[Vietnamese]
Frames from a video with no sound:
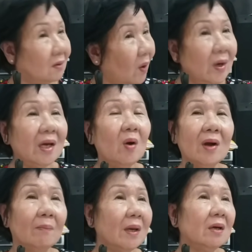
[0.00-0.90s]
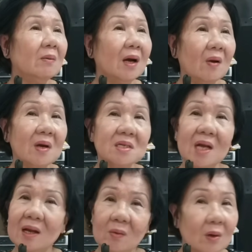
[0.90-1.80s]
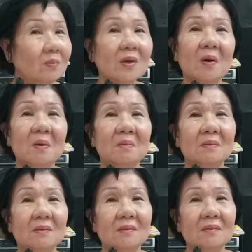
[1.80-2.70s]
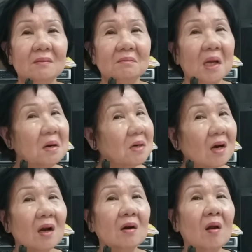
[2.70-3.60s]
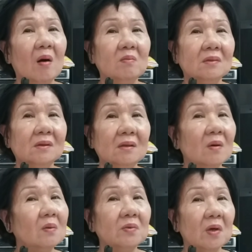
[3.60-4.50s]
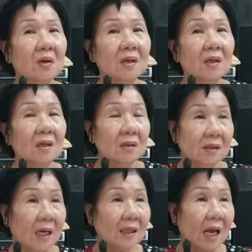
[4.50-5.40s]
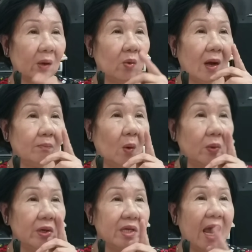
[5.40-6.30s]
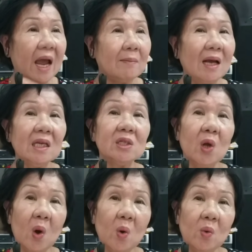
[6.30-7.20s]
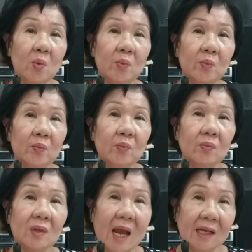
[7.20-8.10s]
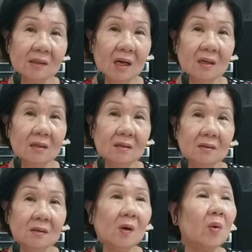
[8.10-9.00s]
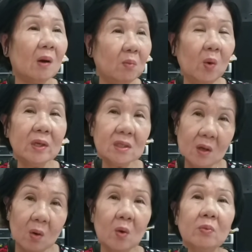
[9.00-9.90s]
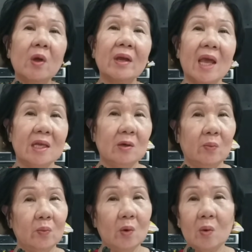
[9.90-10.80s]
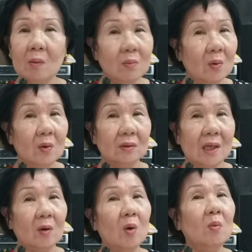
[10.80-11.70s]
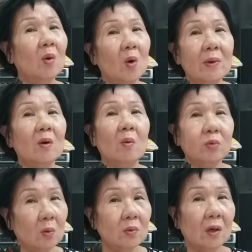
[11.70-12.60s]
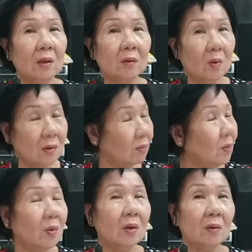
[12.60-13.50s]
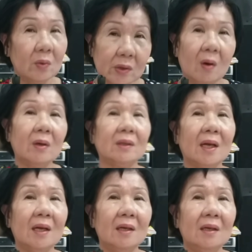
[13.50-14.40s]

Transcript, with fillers: Cô đi cô gặp mấy người bận áo cà sa cô không cho. Tại nó rất lẫn lộn nên cô không cho. Chẳng thà cô gặp một người già bán vé số tàn tật, cô không mua vé số, cô cho vài chục, cô không mua. Tại cô mua cô biết cô không trúng rồi, cô không mua, cô cho người ta.